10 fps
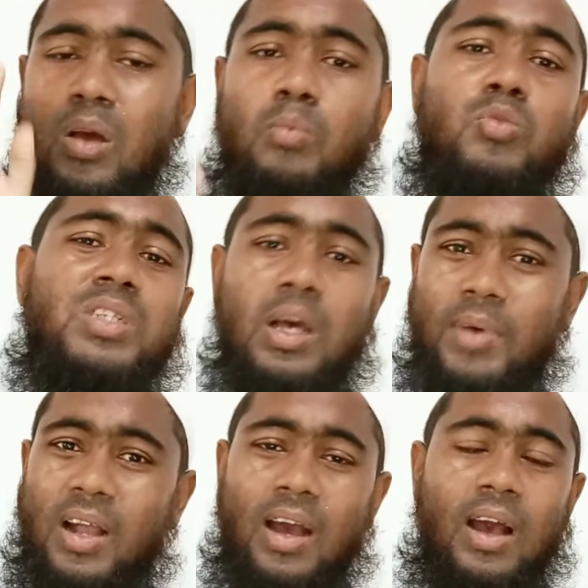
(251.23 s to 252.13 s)

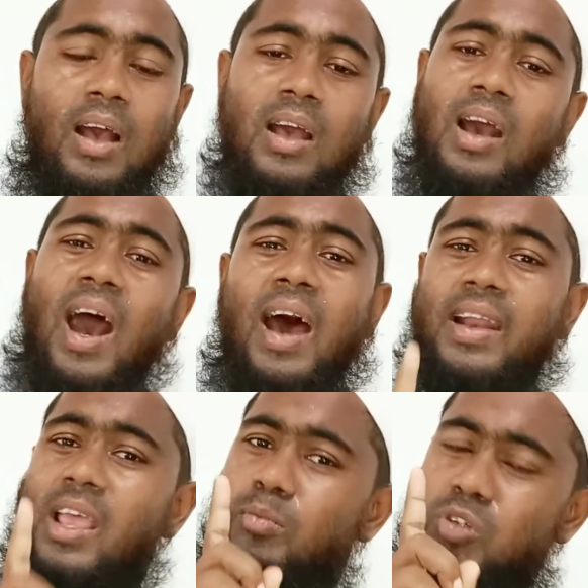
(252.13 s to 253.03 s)
মুসাবাকা আর
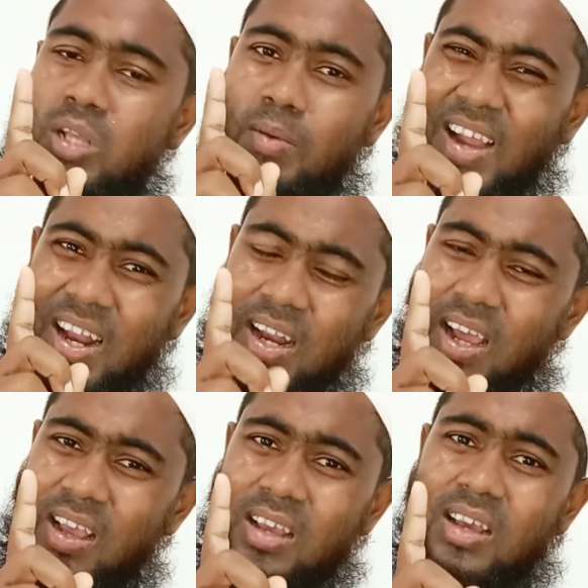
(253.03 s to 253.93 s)
এই মুসাবাকাটা
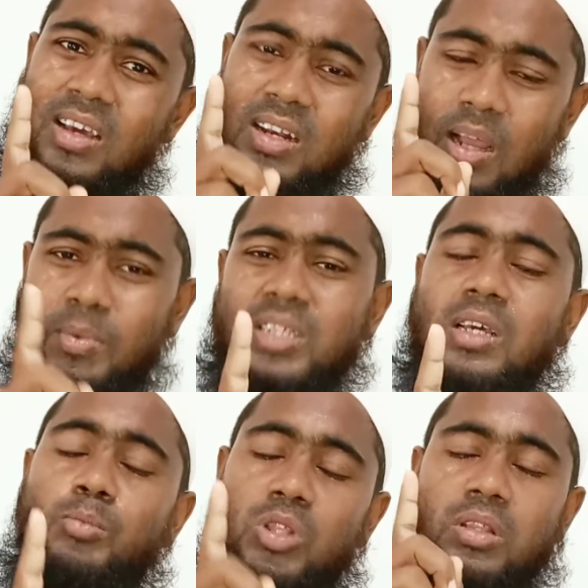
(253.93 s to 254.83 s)
নামাজের
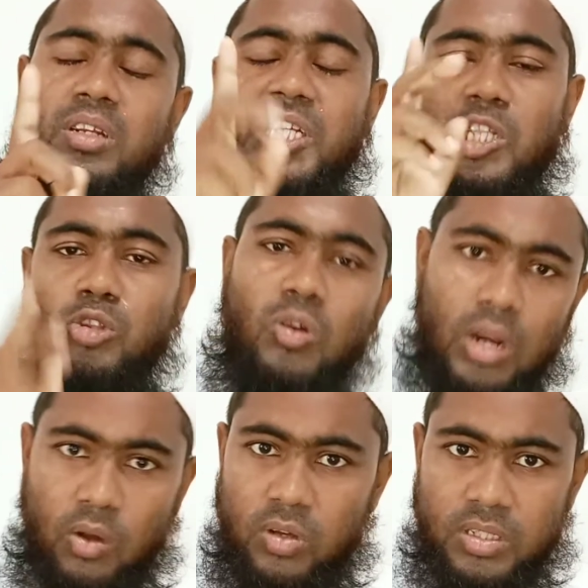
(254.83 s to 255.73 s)
মধ্যে নিষিদ্ধ
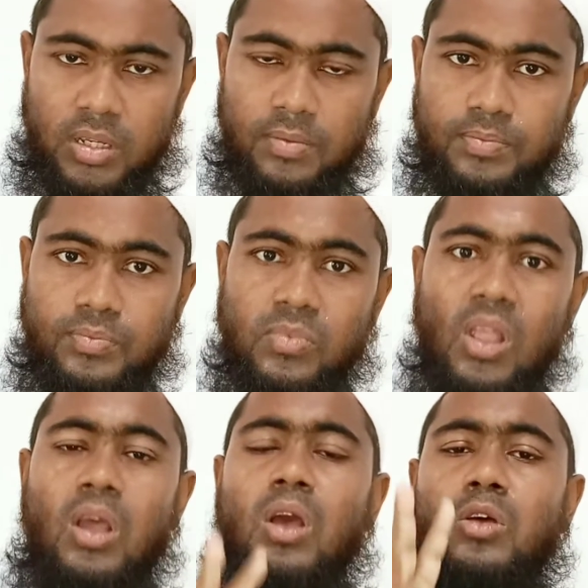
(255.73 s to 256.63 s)
করা হয়েছে
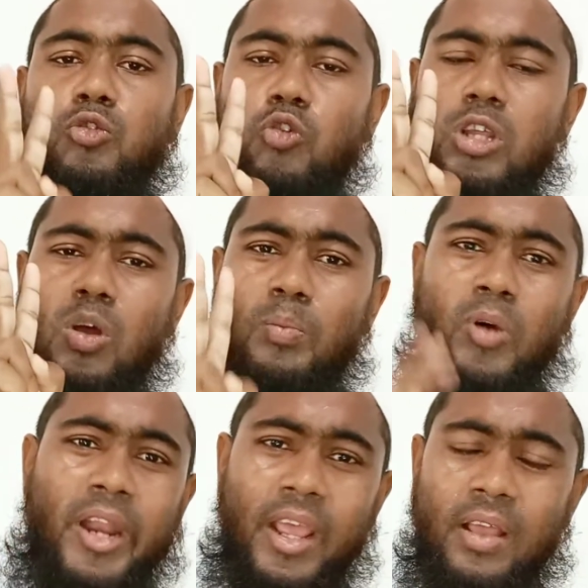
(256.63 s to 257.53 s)
দুই
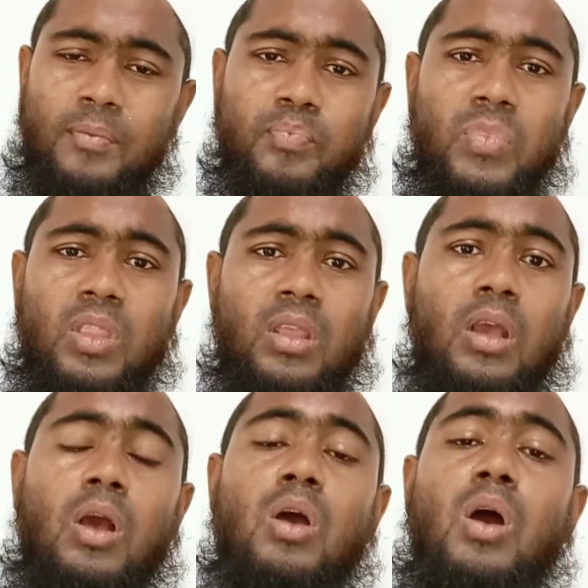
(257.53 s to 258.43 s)
নম্বরে
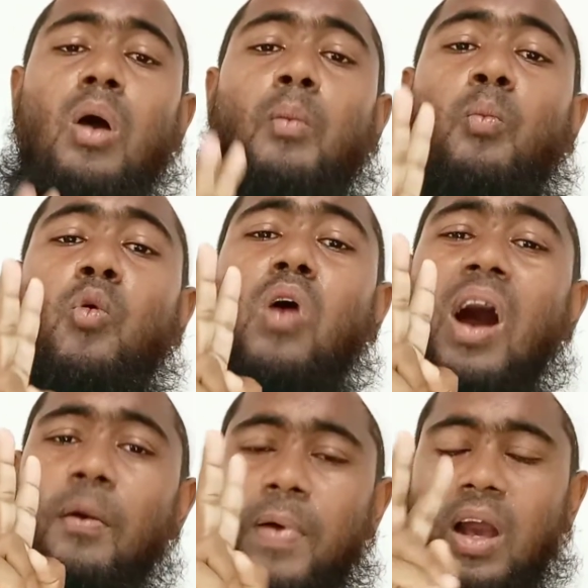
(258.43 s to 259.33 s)

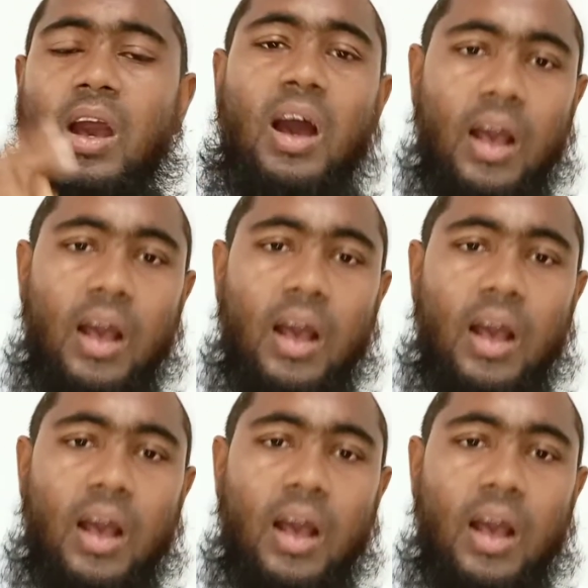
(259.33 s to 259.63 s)
মুয়াফাকা